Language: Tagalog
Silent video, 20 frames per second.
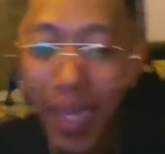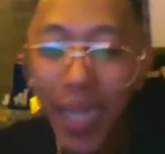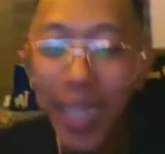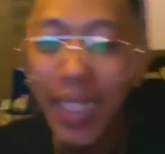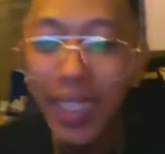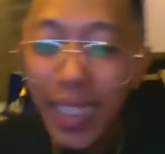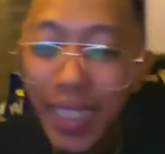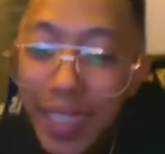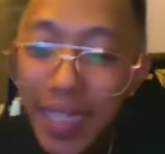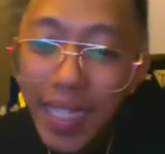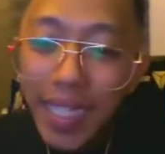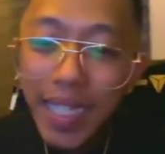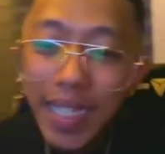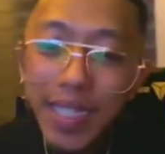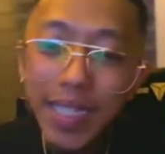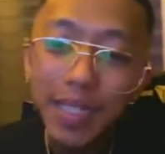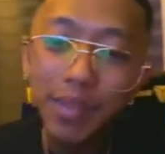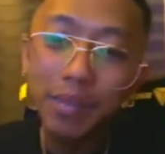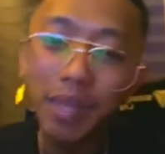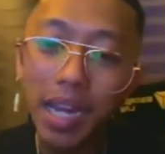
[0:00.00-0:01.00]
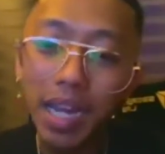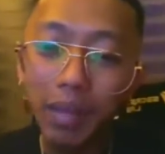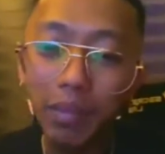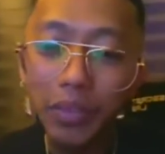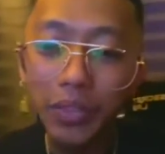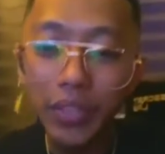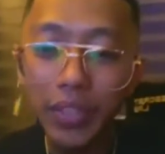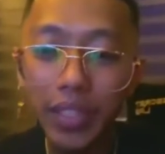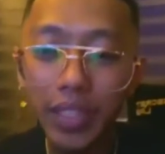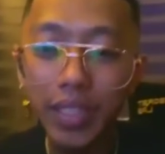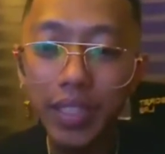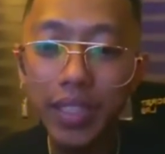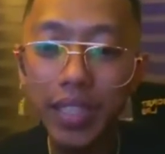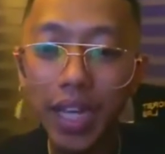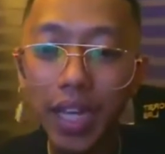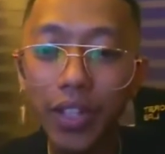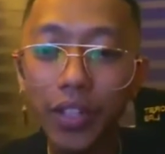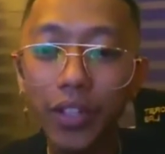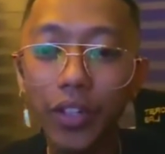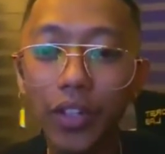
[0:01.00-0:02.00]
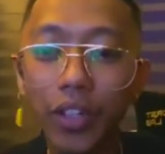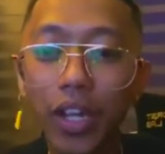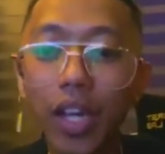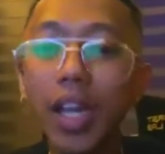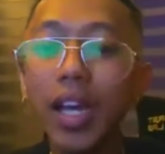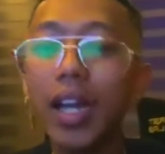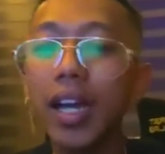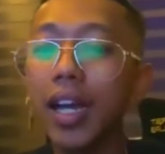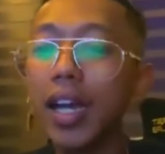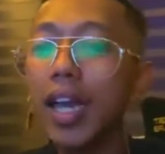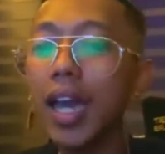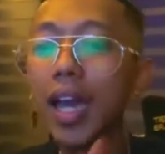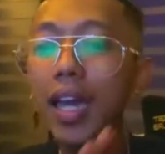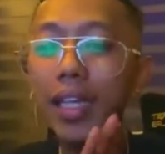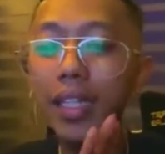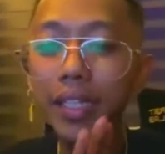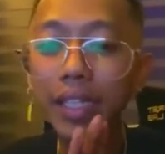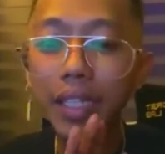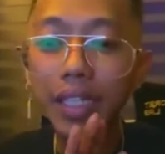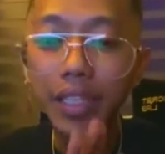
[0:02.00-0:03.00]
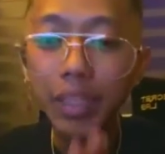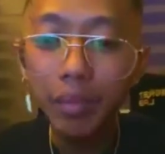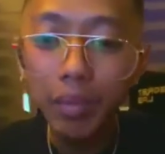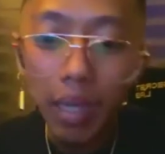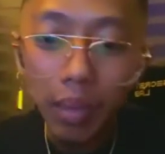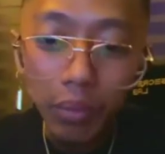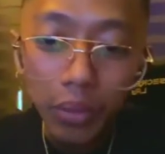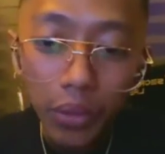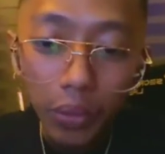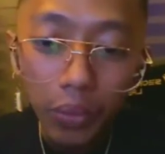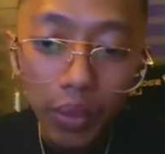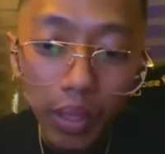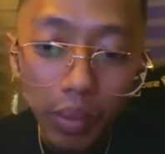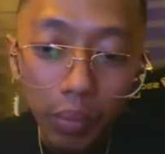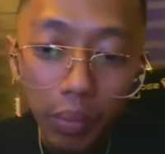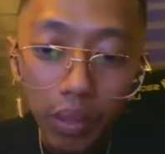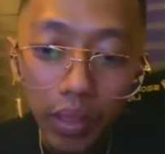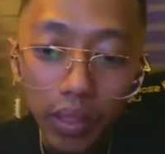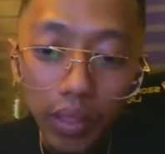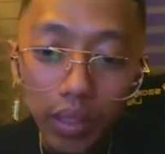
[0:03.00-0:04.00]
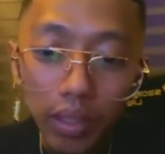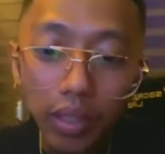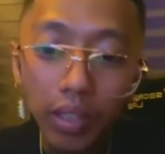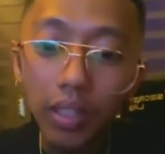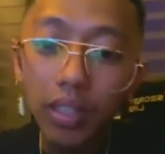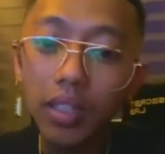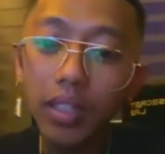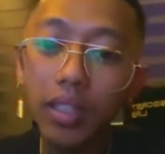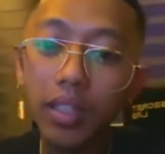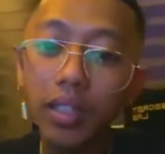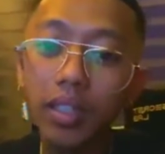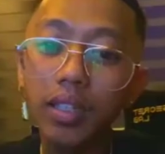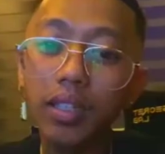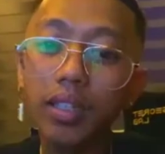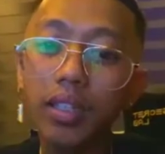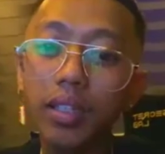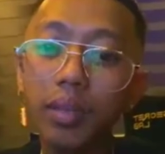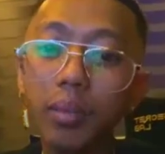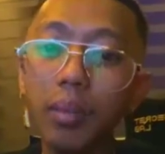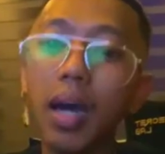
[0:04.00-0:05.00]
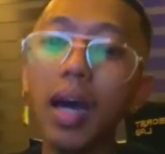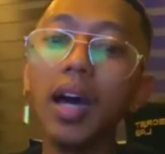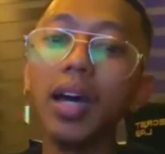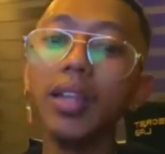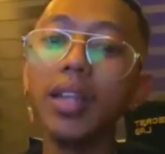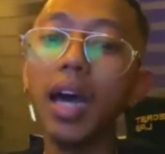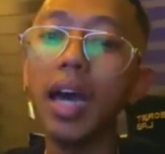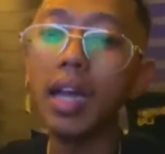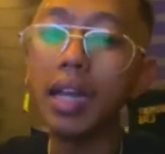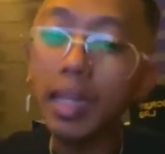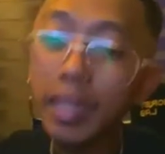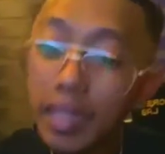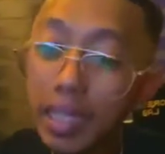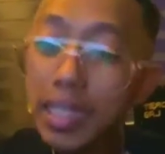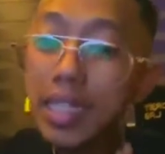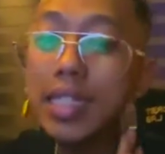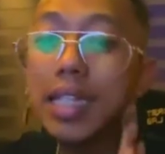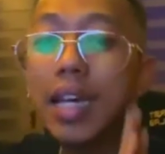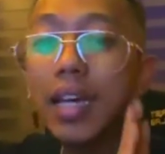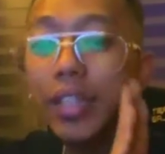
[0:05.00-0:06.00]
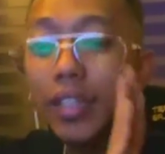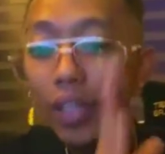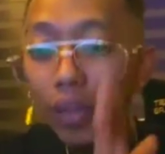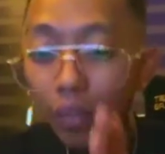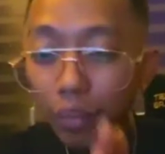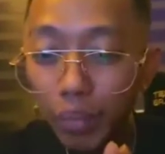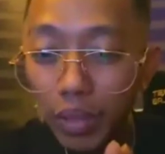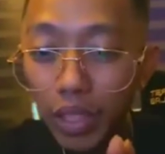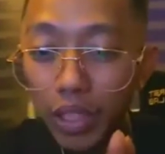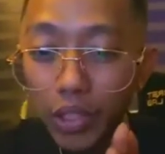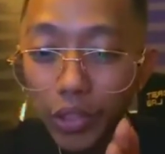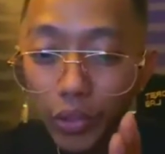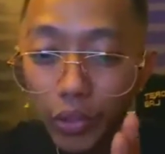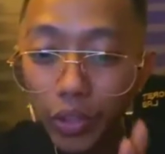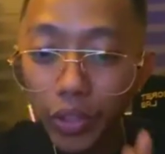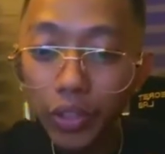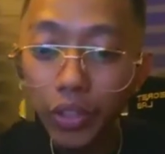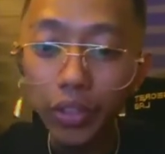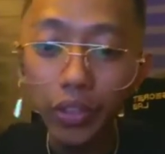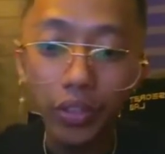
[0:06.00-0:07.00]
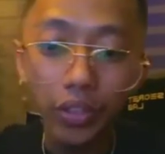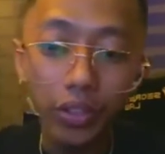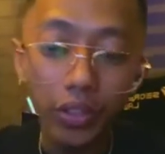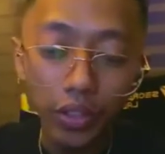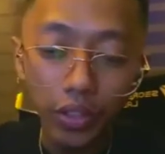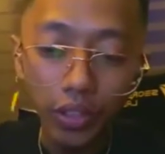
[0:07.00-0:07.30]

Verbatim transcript: Ayan, isa yan si Ma'am Shee sa ano. Kagaya niya, si Ma'am Shee Wilbert, ba? Diba? Nakarating na sa kanya yung video na yun.